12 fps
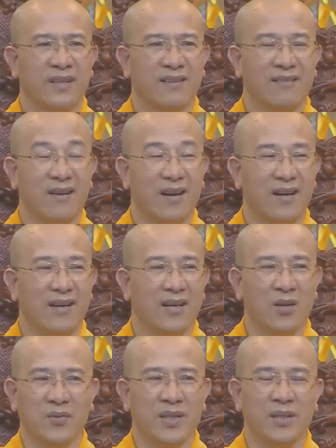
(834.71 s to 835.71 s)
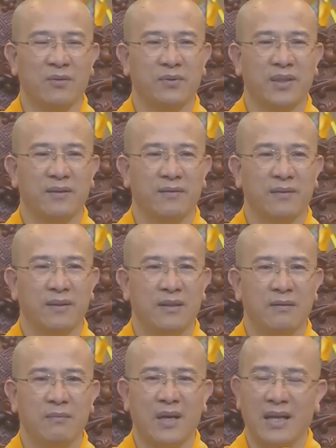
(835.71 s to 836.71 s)
Đó, không sinh lòng tin.
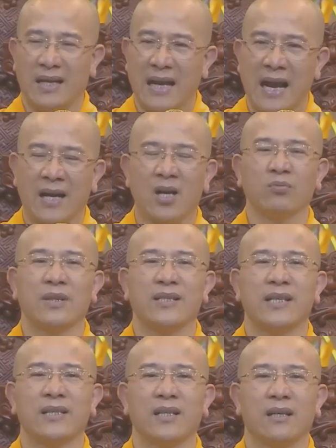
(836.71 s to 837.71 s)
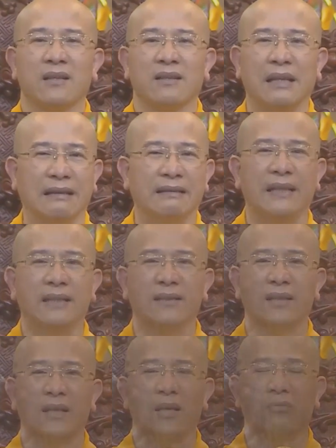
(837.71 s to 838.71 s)
Mà lại càng không thể sinh được tịnh tín,
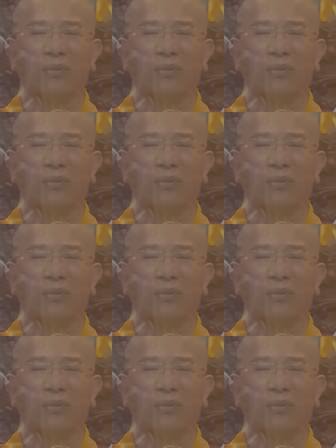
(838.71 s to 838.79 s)
tức là lòng